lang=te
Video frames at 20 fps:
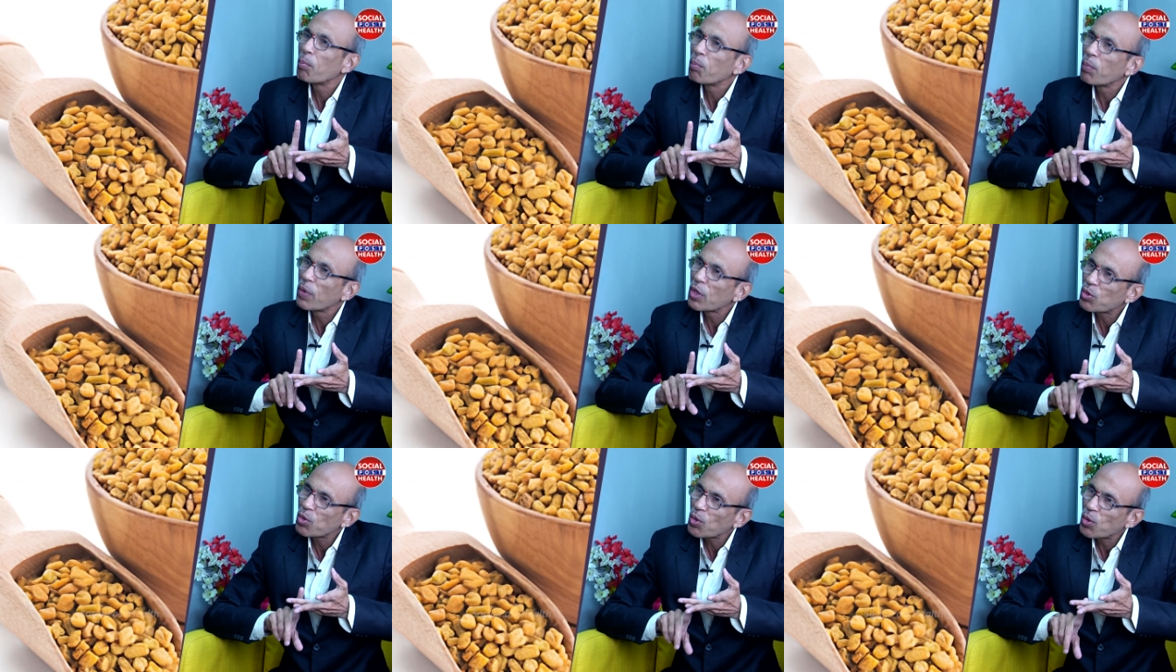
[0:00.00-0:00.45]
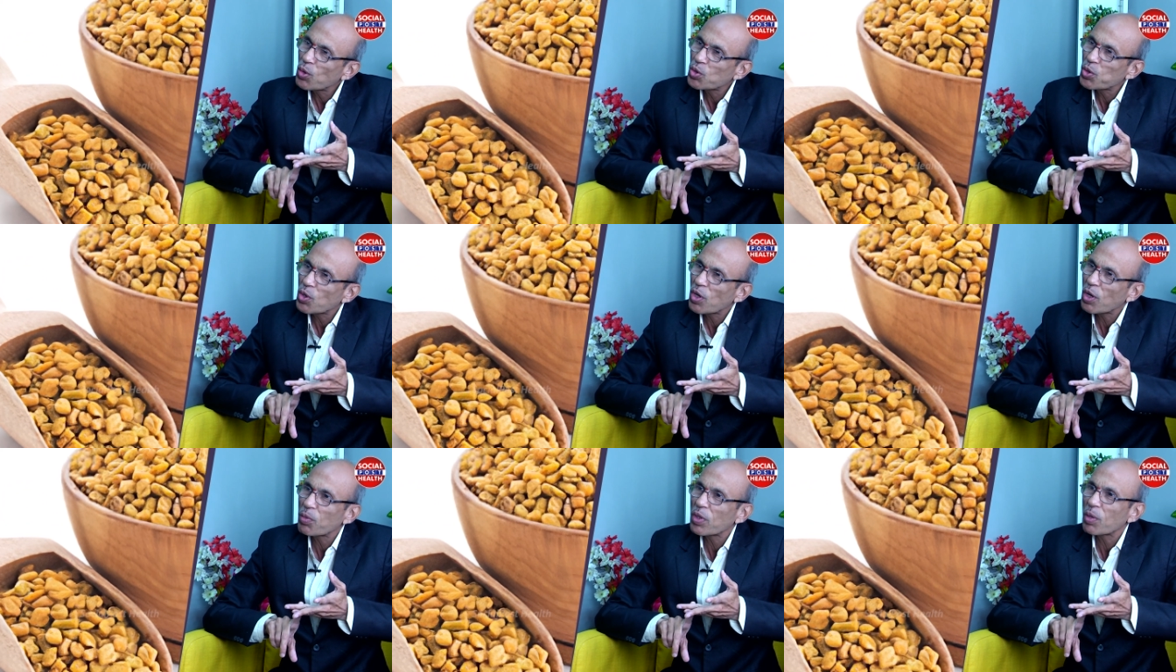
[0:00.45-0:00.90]
మెంతులు
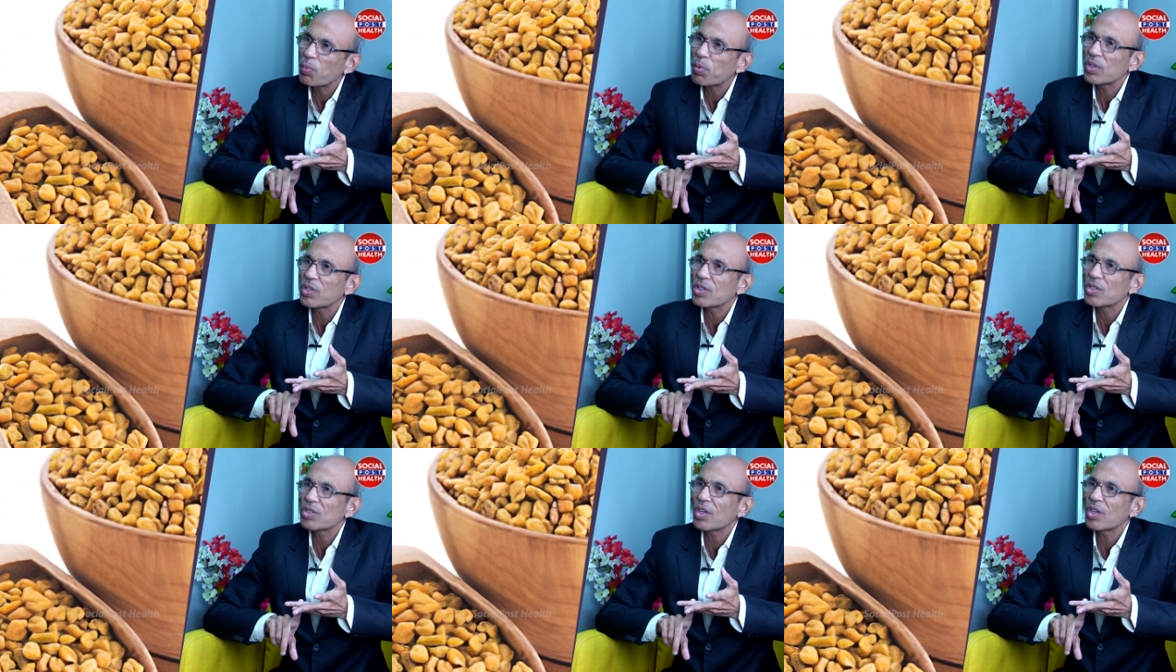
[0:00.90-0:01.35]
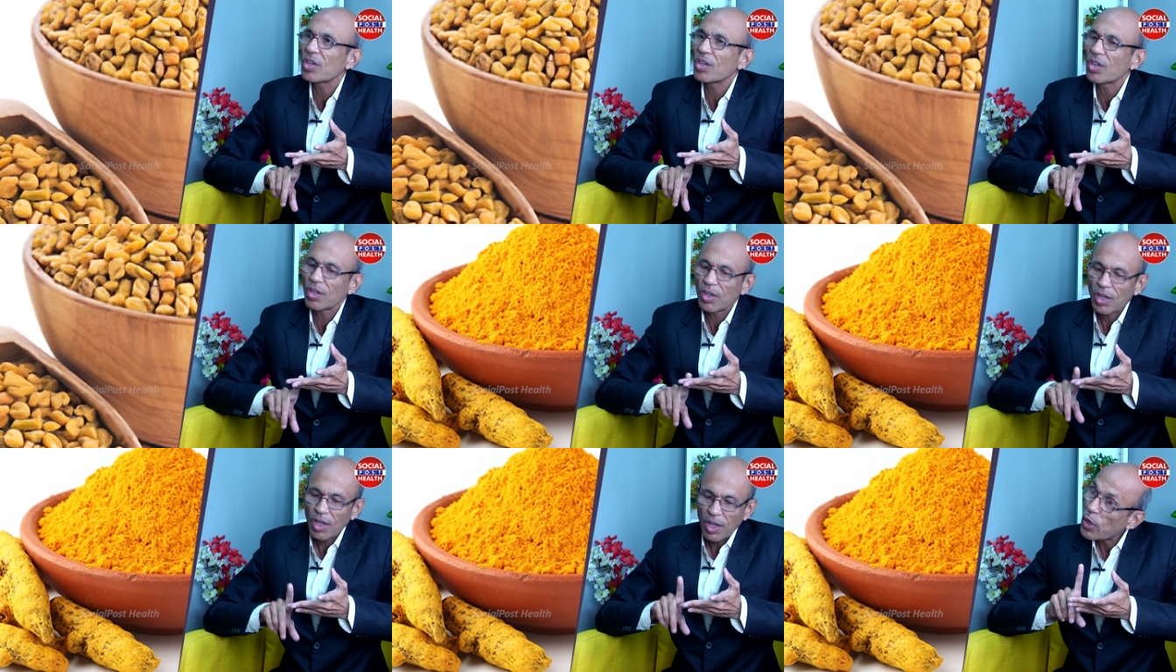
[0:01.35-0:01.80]
షుగర్ మీద పనిచేస్తాయి
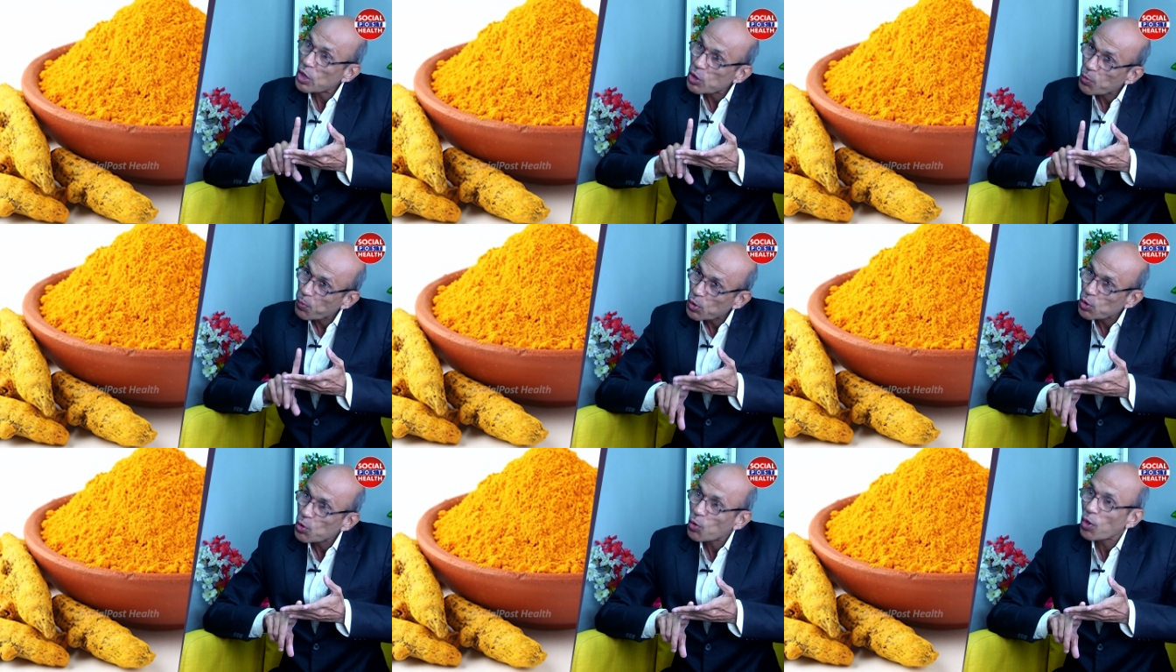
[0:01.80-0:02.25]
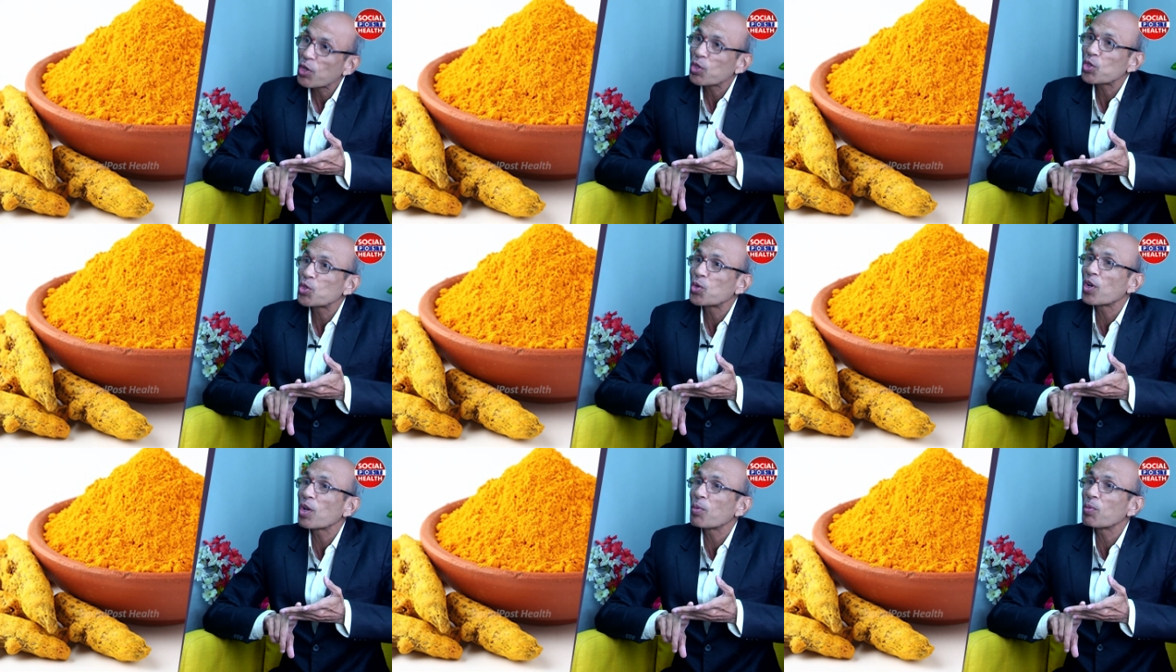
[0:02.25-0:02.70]
పసుపు షుగర్
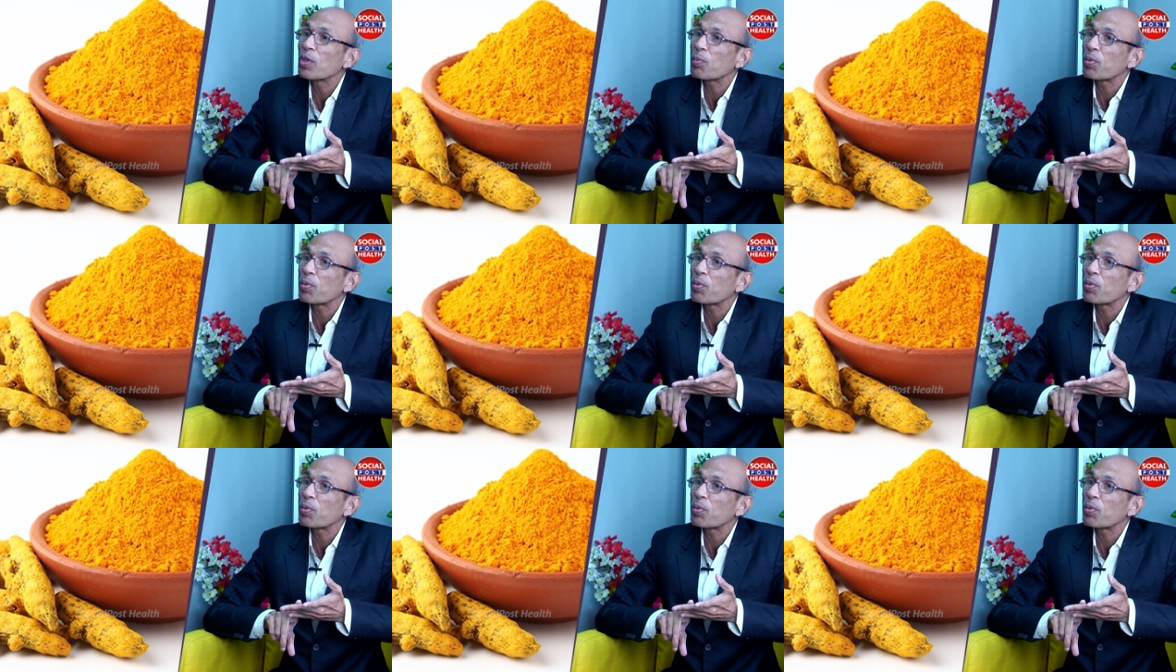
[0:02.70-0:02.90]
షుగర్ మీద